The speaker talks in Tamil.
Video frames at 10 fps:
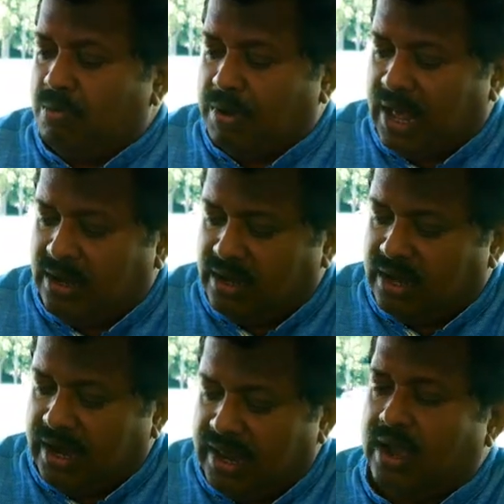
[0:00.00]

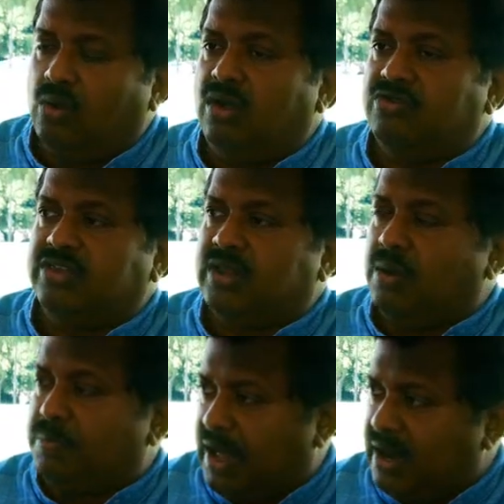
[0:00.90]
பாலுக்கு இணையாக உள்ள
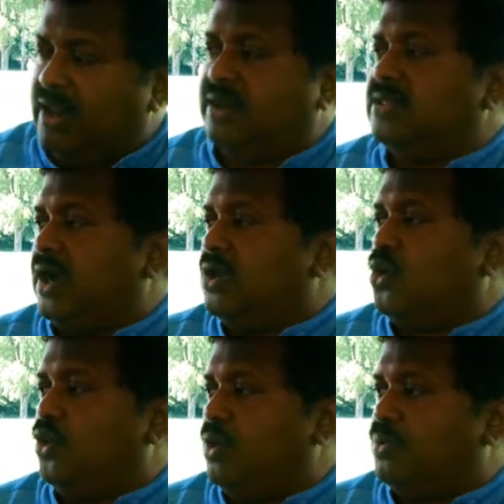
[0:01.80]
விஷயத்தில் பாலிலிருந்து
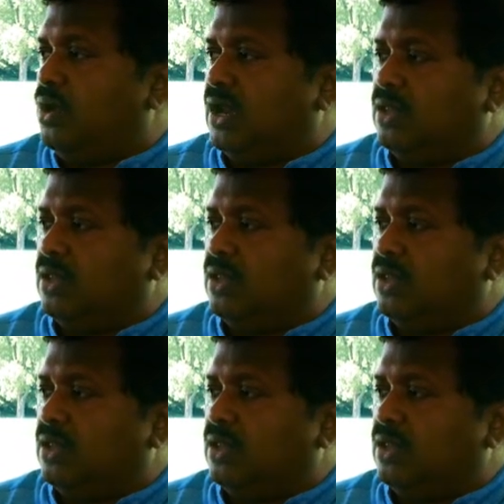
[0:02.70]
எடுக்கக்கூடிய பொருளாக